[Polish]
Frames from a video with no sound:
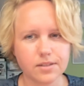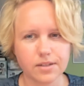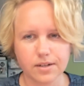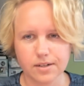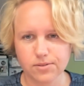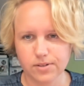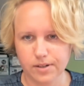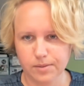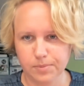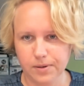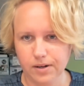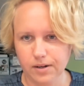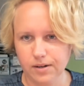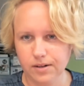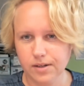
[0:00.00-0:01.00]
taka
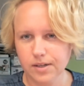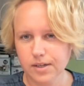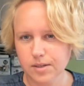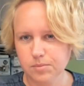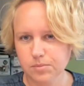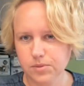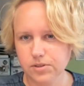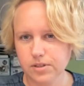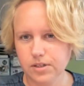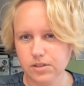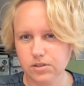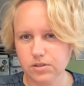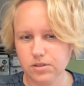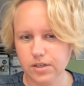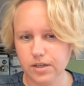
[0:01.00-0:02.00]
torebka?
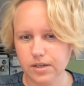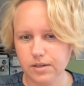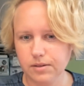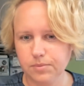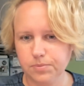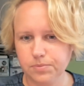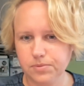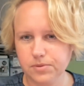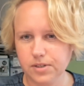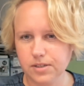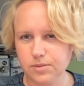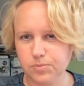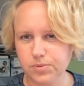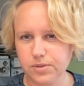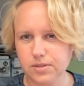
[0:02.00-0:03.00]
Myślę, że
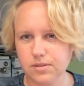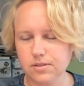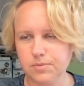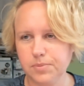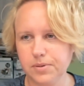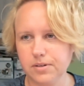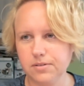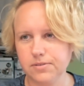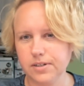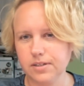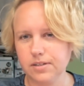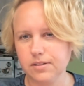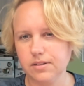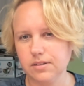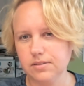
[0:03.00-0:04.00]
czas present
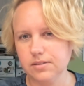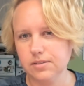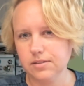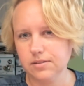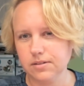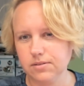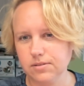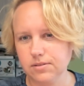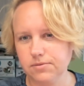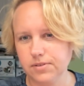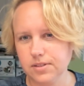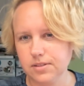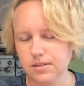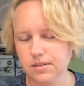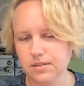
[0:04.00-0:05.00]
perfect dla niejednego z
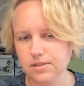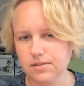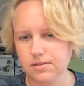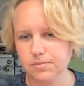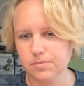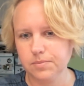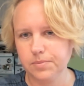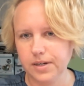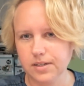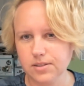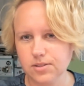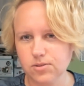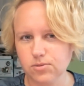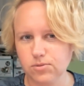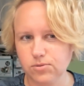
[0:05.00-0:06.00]
Was jest
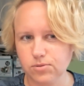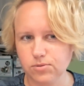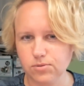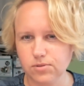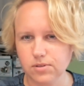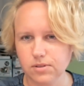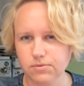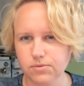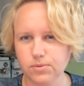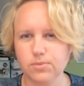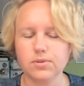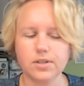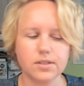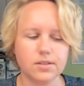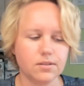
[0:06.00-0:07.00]
bardzo trudny w
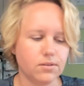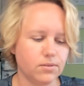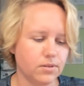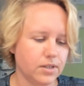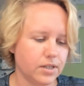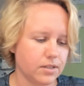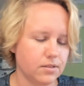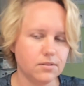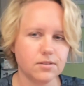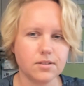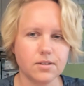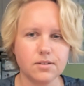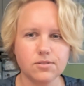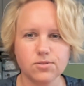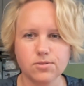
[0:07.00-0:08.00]
ogóle do
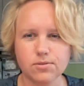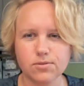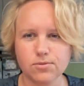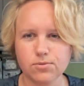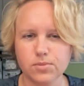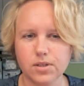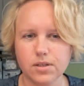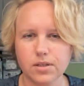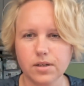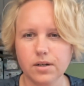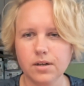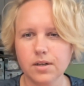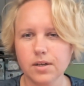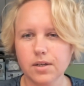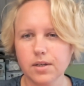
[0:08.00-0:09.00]
ogarnięcia i do
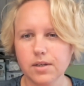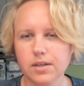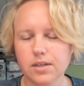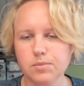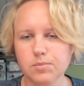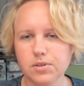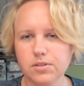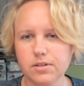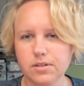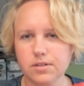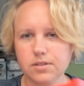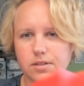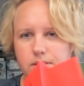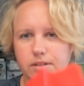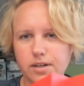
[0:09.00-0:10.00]
zrozumienia. I myślę,
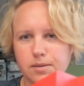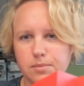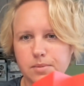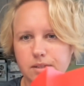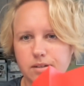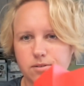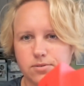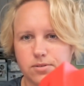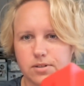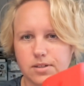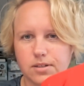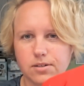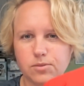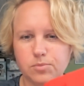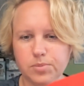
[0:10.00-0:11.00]
że ta
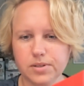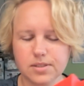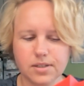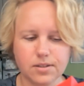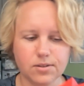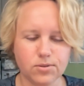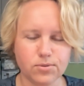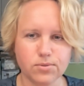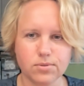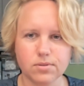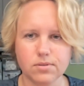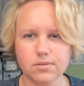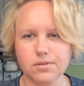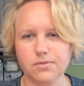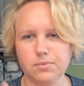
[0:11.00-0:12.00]
metafora tego prezentu,
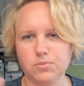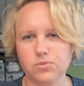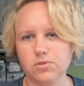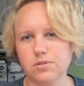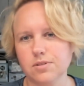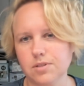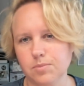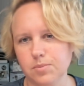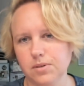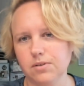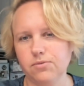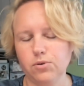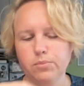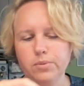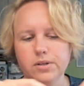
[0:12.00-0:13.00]
które nie wiem, możecie sobie
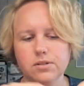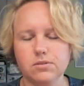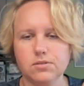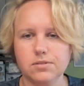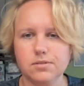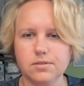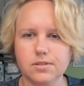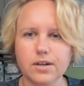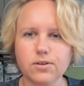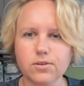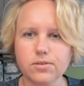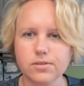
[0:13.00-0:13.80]
go wyobrażać jak